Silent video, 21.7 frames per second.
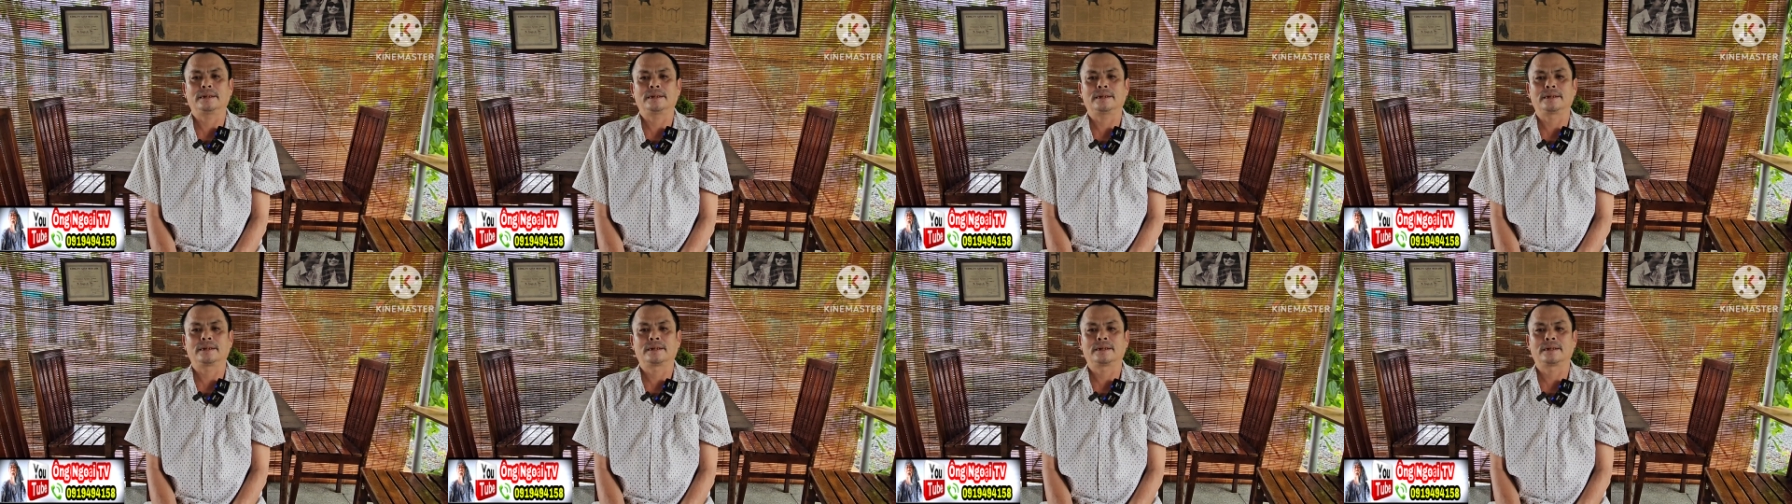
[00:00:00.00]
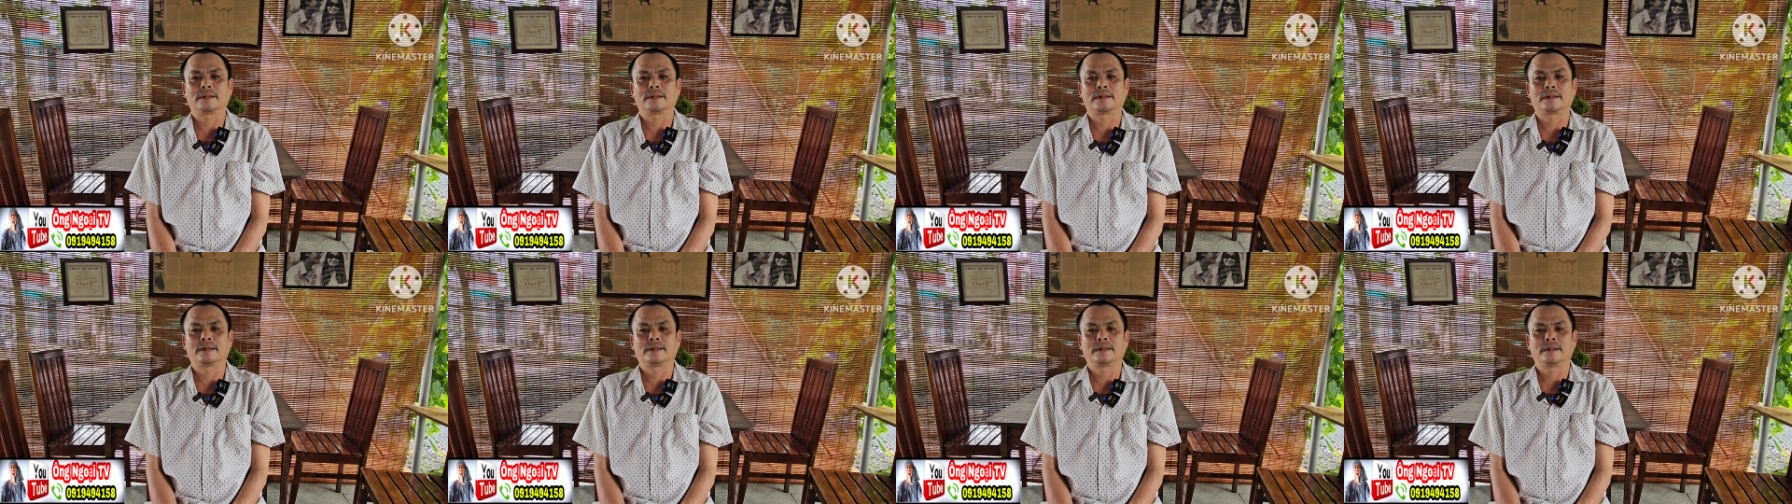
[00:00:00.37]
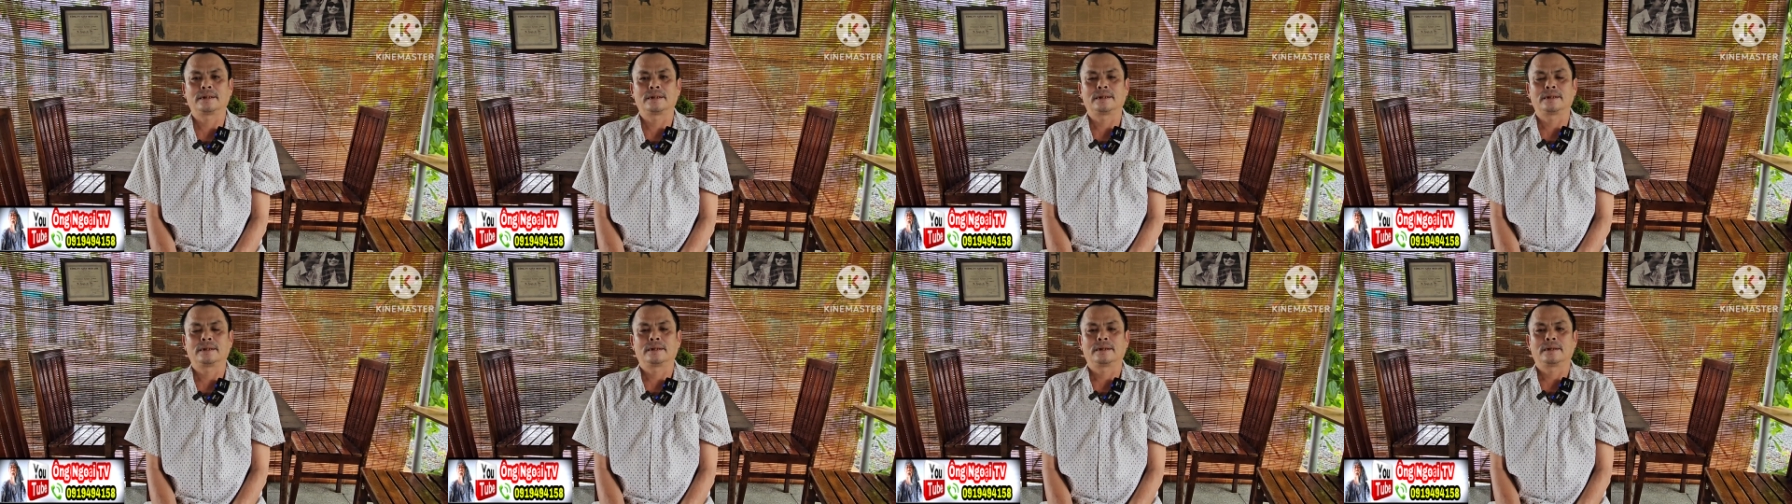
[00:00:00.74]
thì anh 52 thì
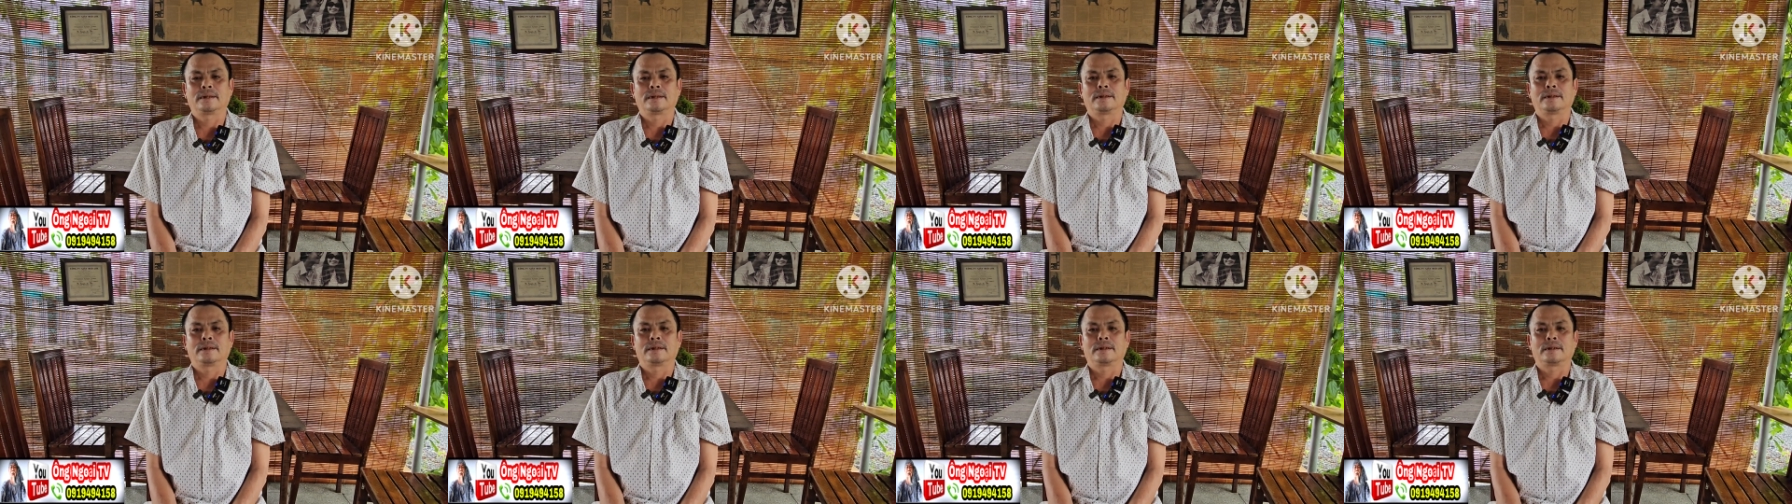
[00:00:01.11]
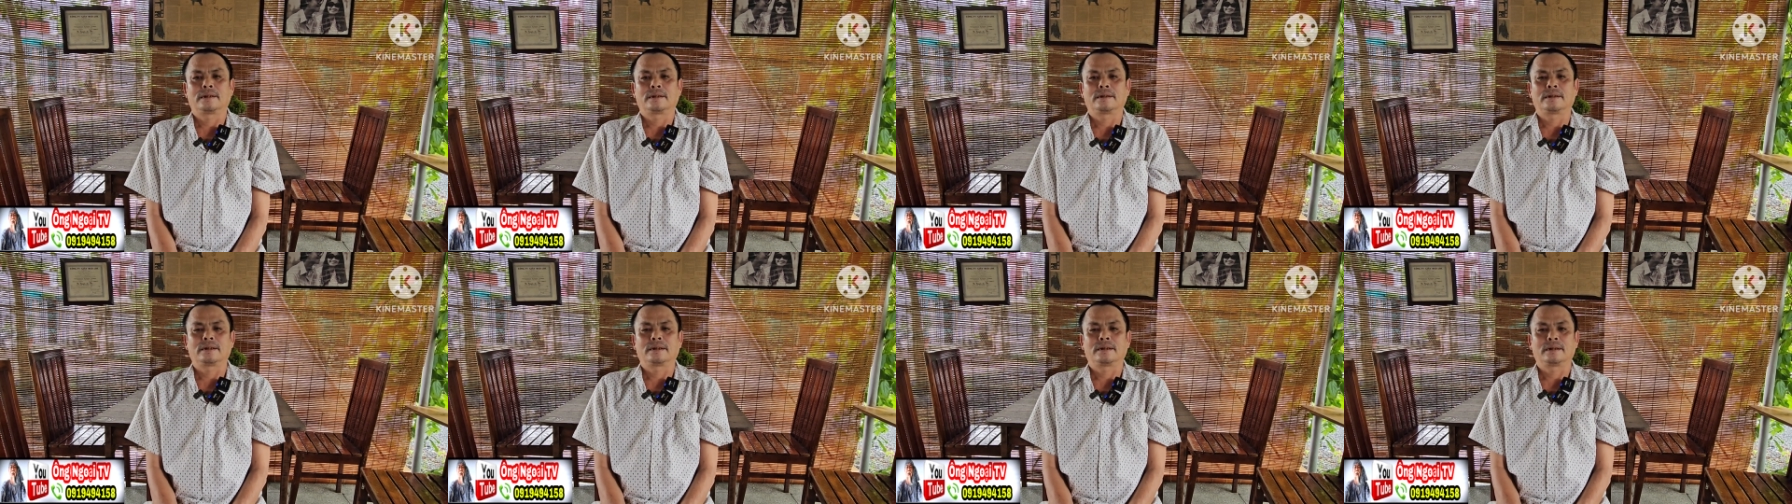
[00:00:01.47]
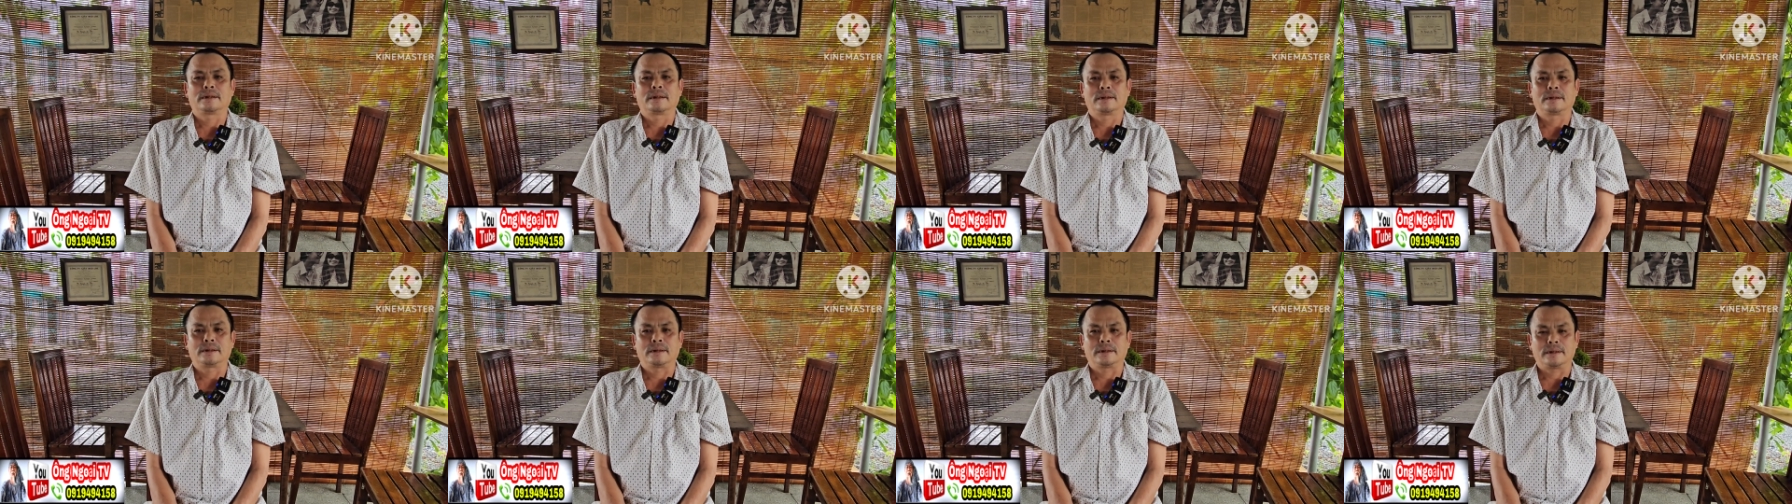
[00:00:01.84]
anh chọn từ 65
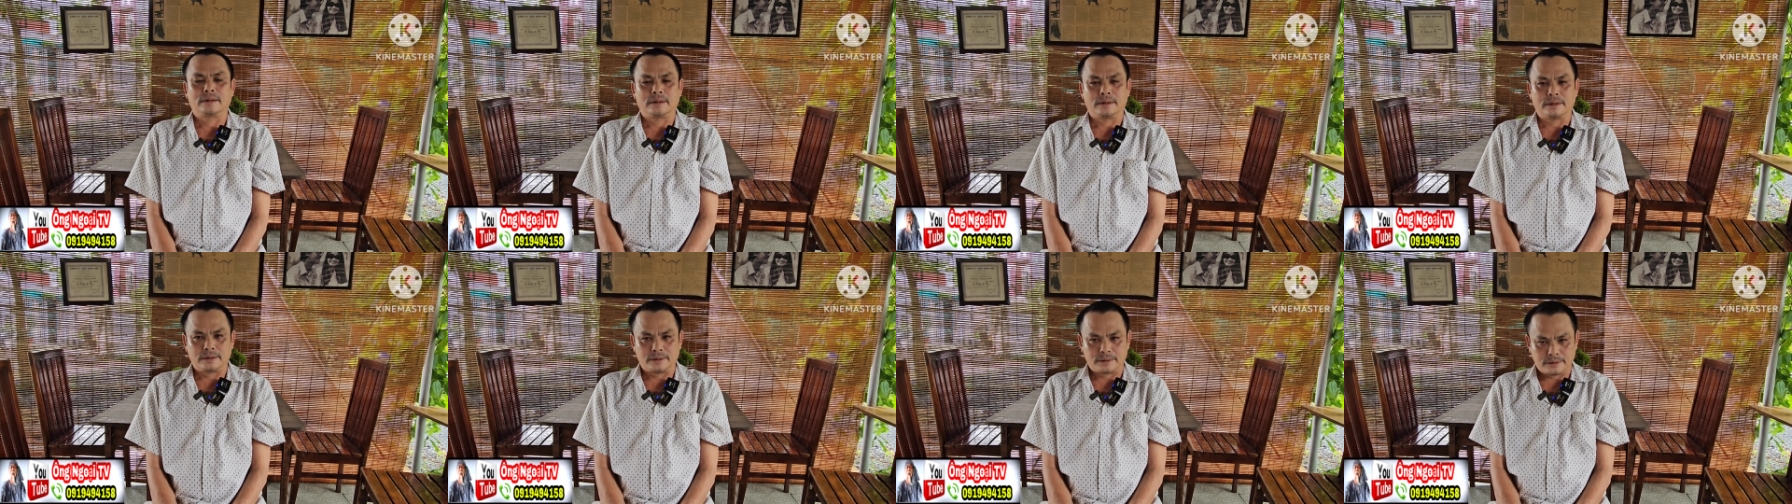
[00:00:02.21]
trở lại